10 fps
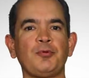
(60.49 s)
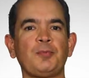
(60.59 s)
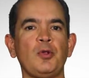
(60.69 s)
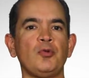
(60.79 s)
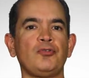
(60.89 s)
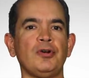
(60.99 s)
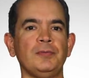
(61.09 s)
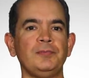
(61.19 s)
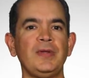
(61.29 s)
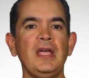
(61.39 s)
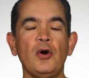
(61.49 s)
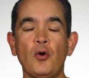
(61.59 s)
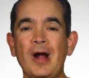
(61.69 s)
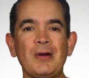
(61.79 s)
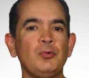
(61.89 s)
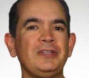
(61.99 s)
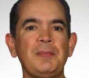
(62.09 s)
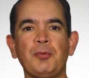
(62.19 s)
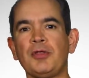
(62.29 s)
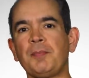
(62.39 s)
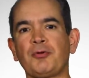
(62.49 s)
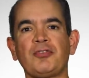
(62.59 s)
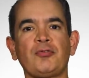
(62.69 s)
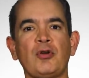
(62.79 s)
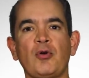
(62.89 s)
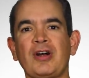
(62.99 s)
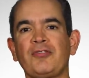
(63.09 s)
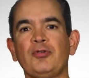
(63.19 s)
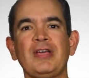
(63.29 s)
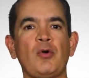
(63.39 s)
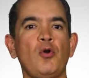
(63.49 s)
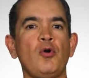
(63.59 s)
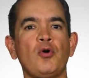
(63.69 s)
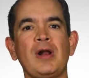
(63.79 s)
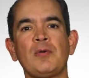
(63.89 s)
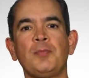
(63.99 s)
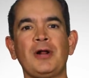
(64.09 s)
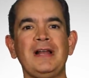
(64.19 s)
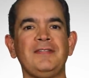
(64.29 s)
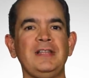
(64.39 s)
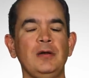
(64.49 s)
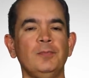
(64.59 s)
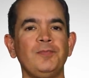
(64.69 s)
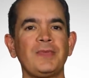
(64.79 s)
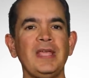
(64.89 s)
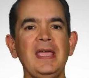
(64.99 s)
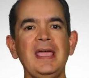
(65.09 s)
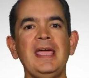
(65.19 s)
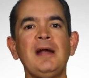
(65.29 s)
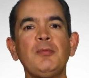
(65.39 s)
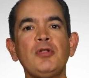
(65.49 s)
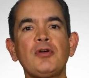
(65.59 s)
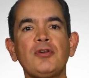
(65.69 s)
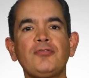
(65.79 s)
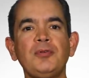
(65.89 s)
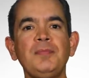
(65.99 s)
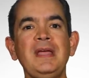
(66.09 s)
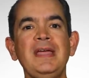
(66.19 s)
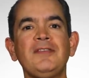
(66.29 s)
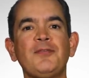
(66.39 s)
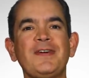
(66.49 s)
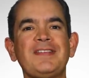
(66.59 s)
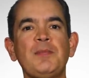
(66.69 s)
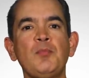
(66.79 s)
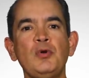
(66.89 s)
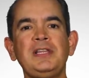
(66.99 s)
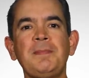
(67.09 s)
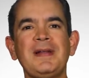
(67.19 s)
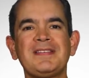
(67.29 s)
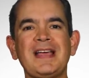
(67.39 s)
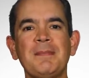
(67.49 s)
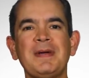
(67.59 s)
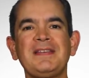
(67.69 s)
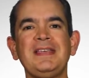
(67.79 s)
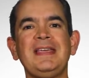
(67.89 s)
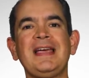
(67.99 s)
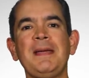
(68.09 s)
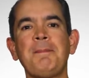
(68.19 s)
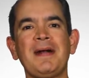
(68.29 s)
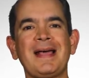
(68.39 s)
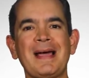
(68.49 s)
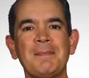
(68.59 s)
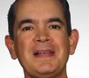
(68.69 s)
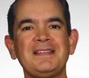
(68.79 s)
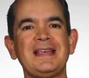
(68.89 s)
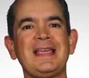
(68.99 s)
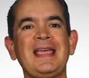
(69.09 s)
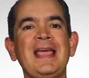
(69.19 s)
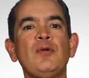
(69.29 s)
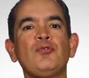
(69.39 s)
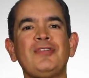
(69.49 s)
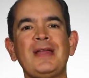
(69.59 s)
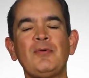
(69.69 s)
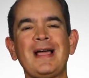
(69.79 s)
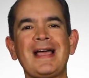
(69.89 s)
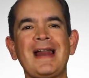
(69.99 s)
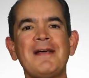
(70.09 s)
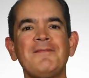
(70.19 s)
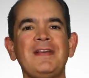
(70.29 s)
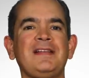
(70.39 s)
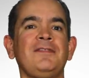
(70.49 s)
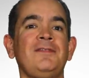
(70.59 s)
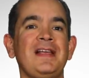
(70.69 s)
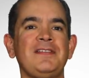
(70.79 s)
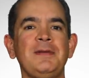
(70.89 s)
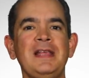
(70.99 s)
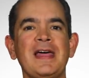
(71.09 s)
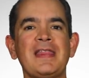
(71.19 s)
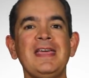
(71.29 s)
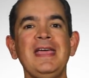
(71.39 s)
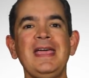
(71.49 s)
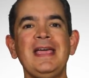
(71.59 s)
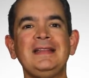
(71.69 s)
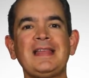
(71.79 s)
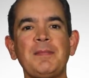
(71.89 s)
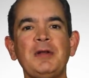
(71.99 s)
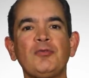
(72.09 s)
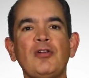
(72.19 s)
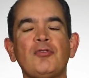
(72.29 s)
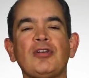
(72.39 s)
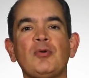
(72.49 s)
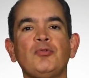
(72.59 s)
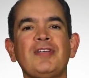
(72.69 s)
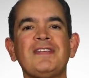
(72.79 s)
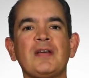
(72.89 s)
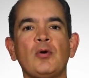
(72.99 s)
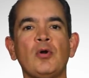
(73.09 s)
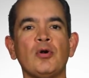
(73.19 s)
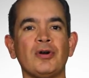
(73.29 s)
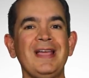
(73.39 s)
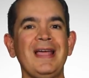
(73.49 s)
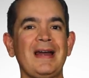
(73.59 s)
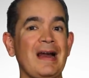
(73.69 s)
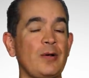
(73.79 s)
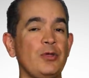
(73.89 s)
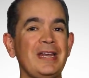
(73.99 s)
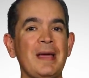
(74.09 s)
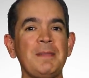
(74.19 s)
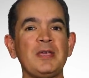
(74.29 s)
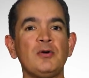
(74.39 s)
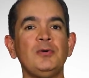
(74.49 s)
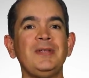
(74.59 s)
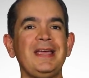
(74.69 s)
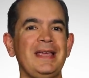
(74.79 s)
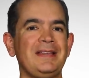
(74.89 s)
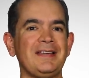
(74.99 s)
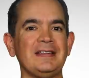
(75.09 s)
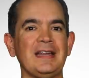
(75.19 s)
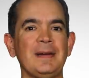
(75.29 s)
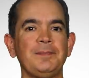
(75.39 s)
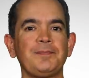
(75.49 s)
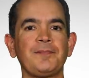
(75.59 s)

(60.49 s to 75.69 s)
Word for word: postproducción o algún tipo de proceso de corrección de color o algo por el estilo. En el modo custom se ofrecen múltiples gamas y hypergamas que nos dan una gran flexibilidad en términos de los ajustes de color, rango dinámico, etc.